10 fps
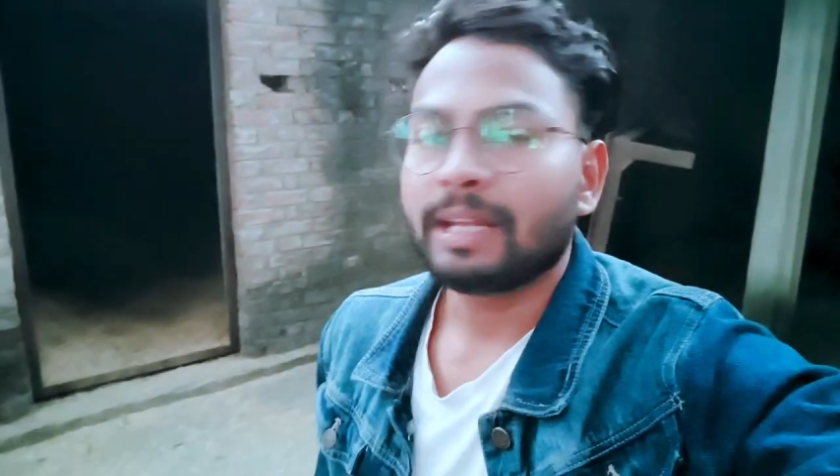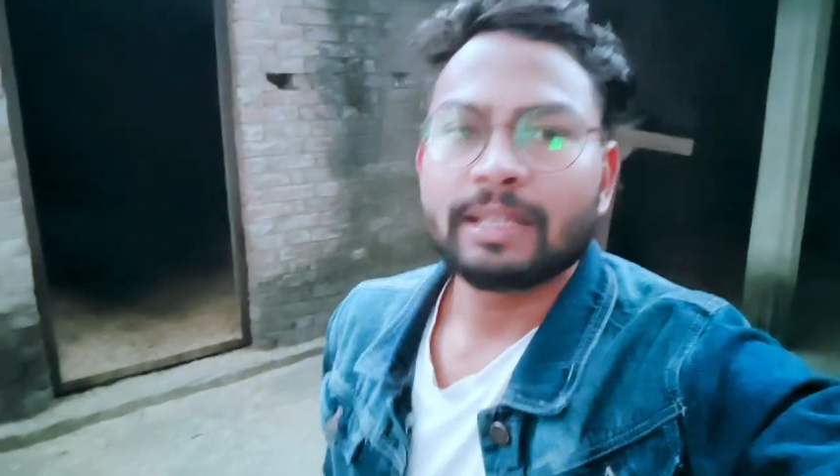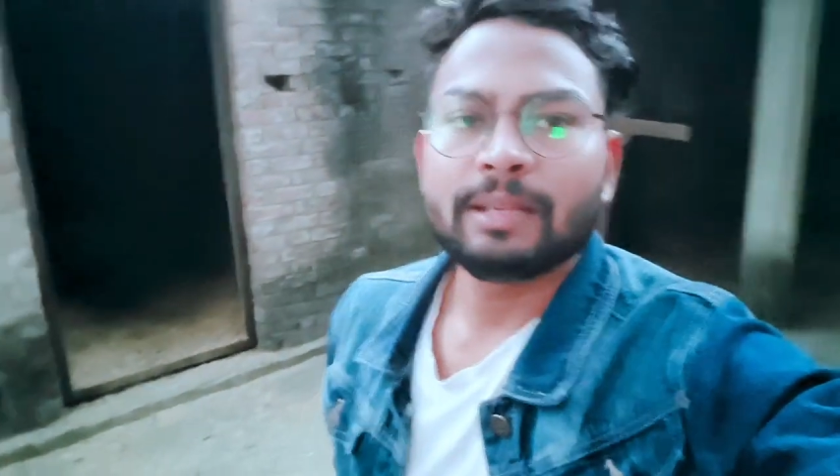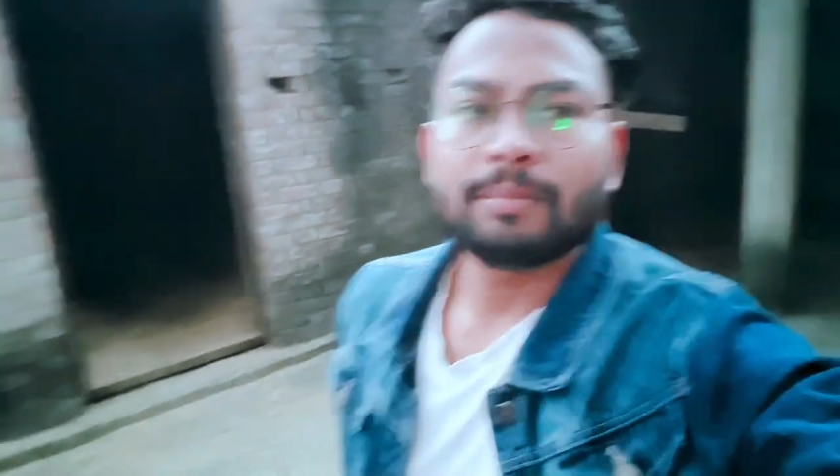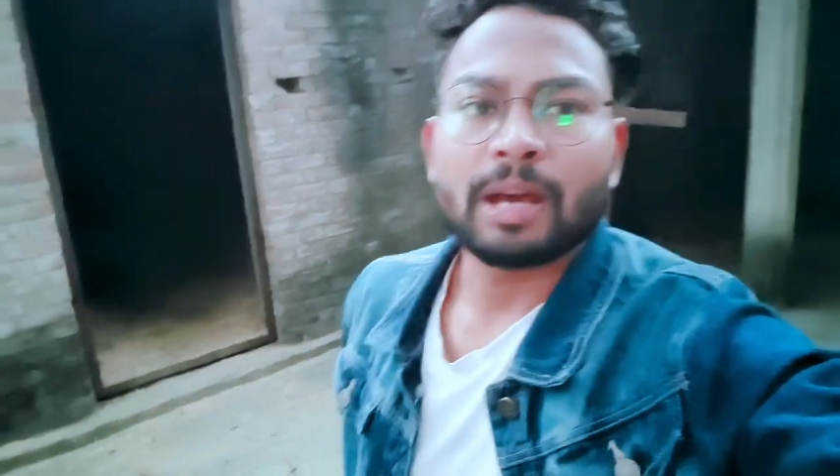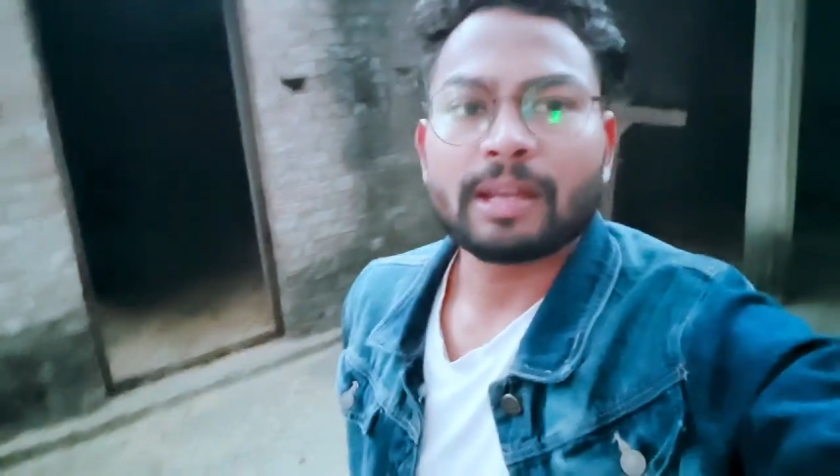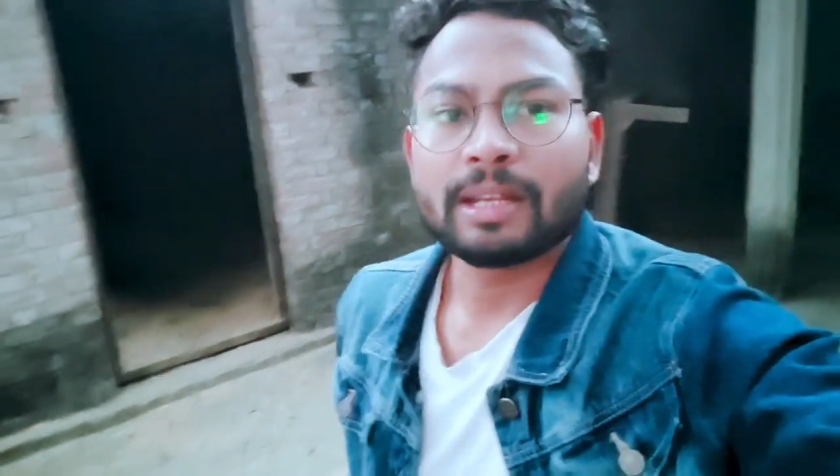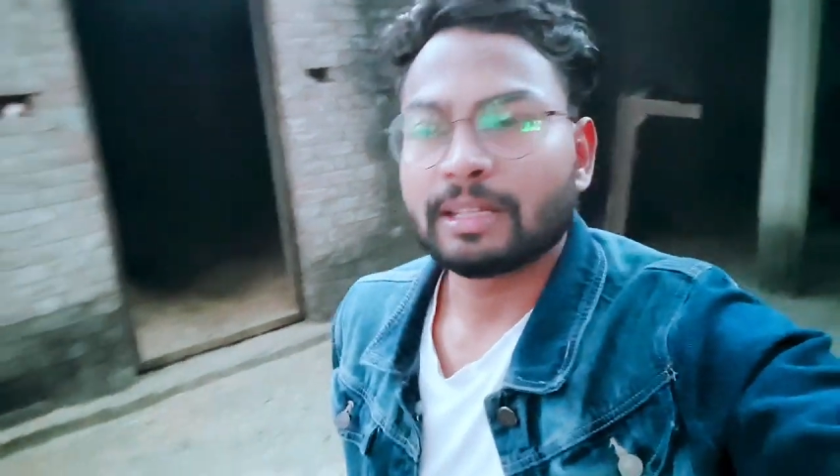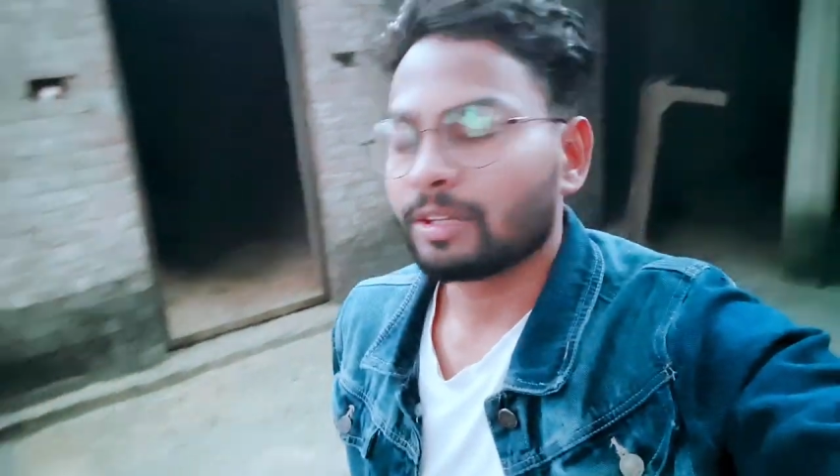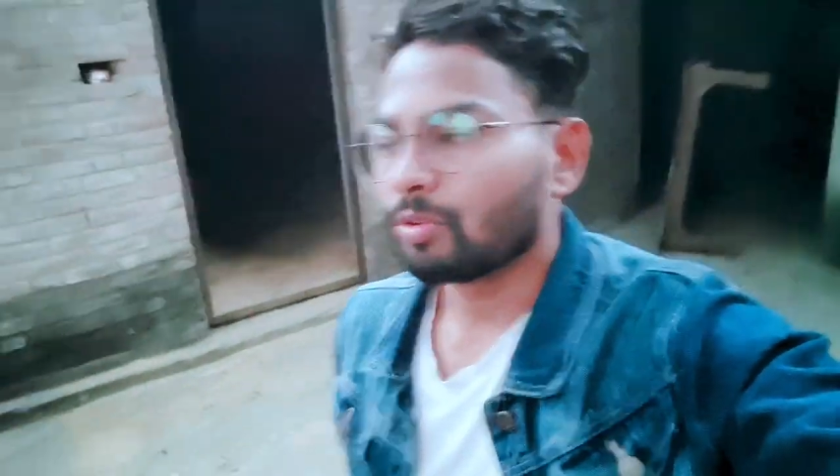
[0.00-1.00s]
आया नहीं बाहर
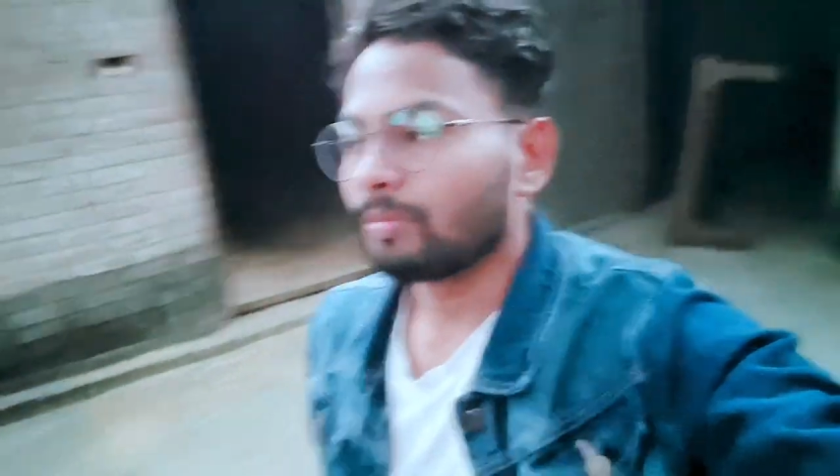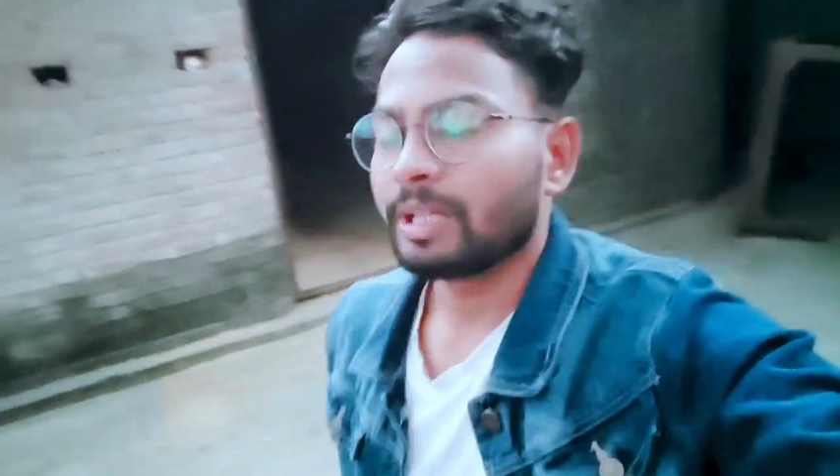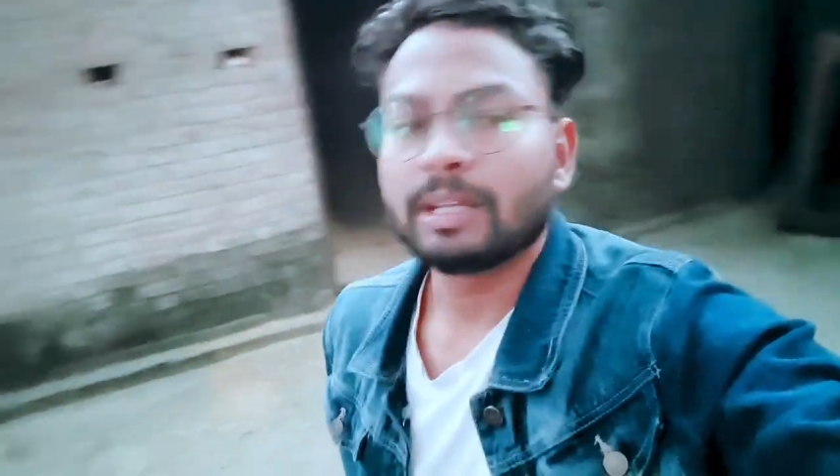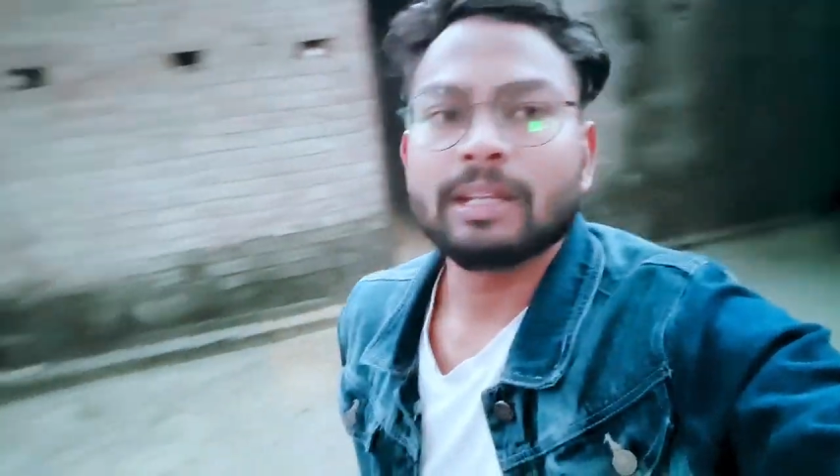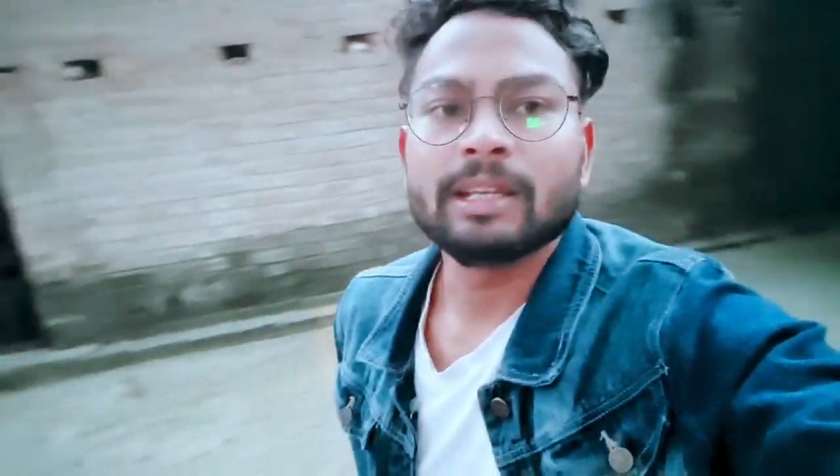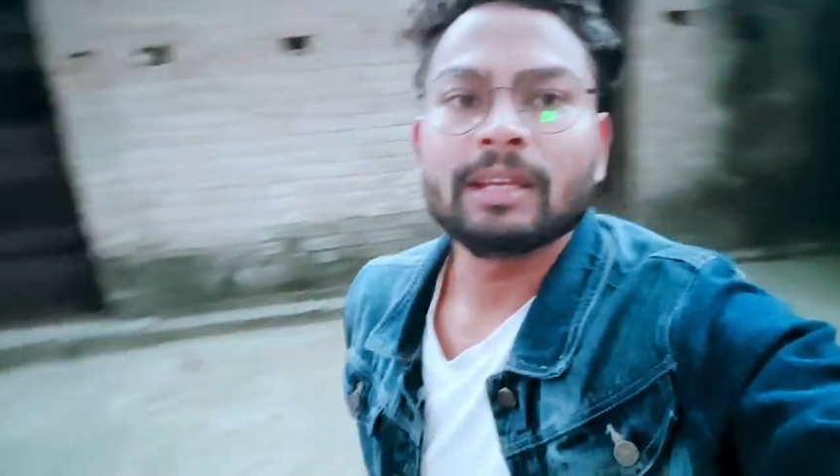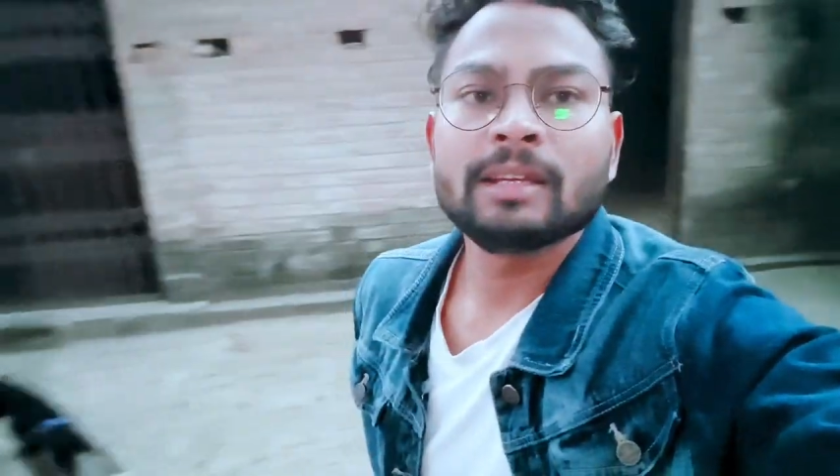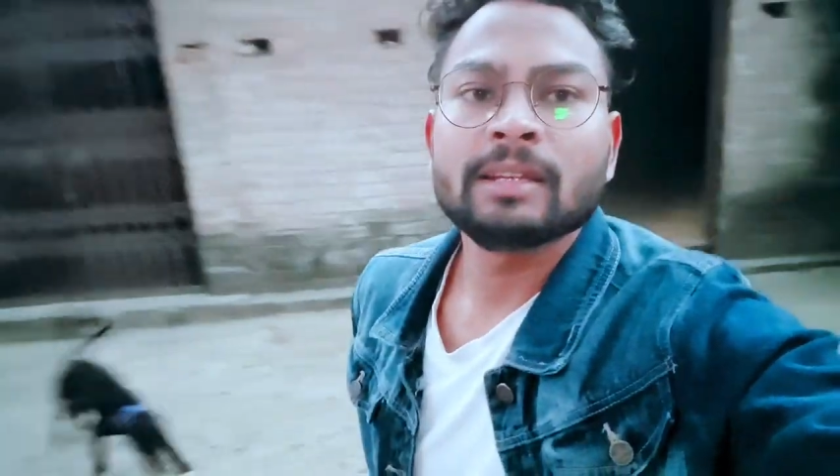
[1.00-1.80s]
गया था घूमने के लिए